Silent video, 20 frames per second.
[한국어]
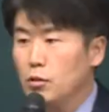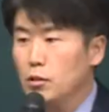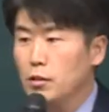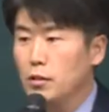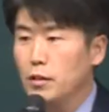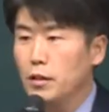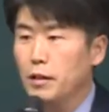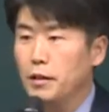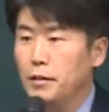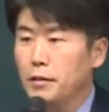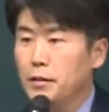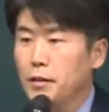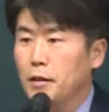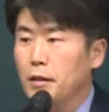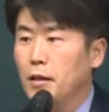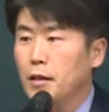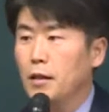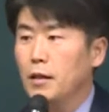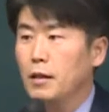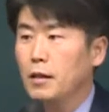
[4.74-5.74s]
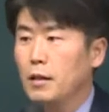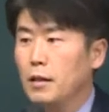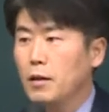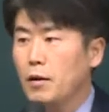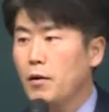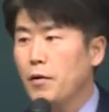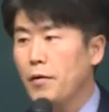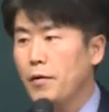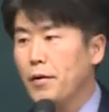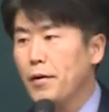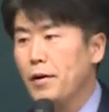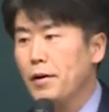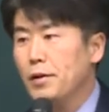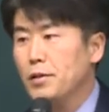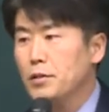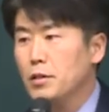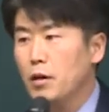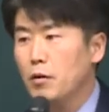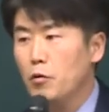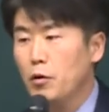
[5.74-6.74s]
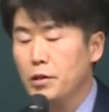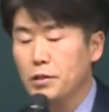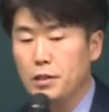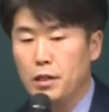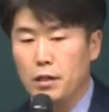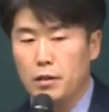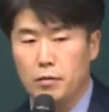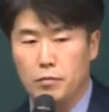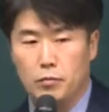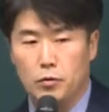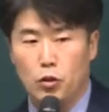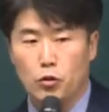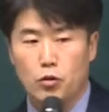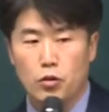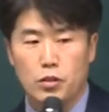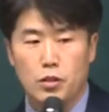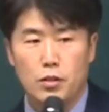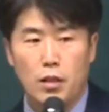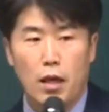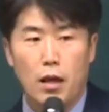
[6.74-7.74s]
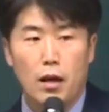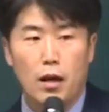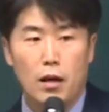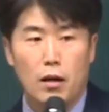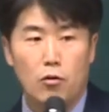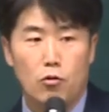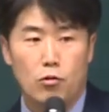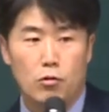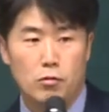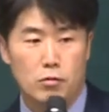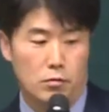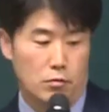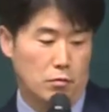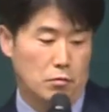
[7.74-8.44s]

있는데 어, 회사 6시 땡 하고